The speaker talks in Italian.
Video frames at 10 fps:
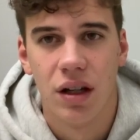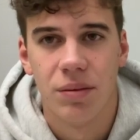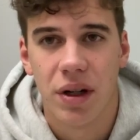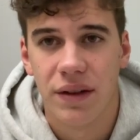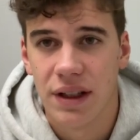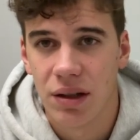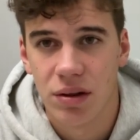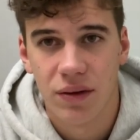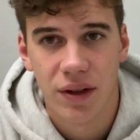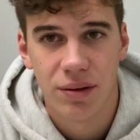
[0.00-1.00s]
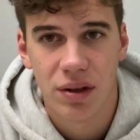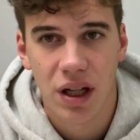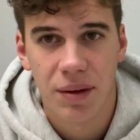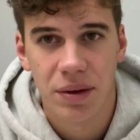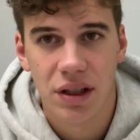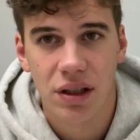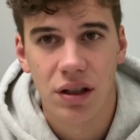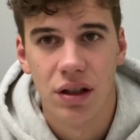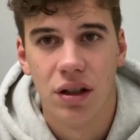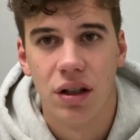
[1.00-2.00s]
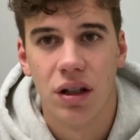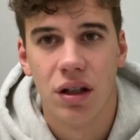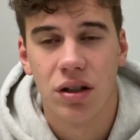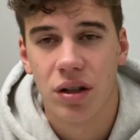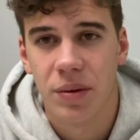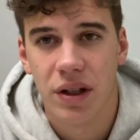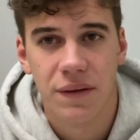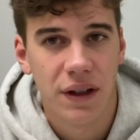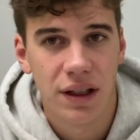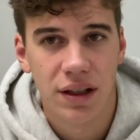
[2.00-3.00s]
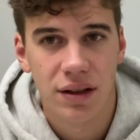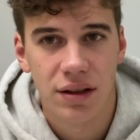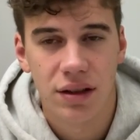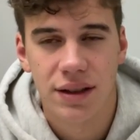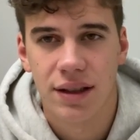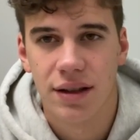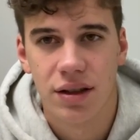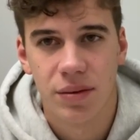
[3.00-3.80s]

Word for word: Private Equity and Venture Capital, eh, Corporate Finance, Strategic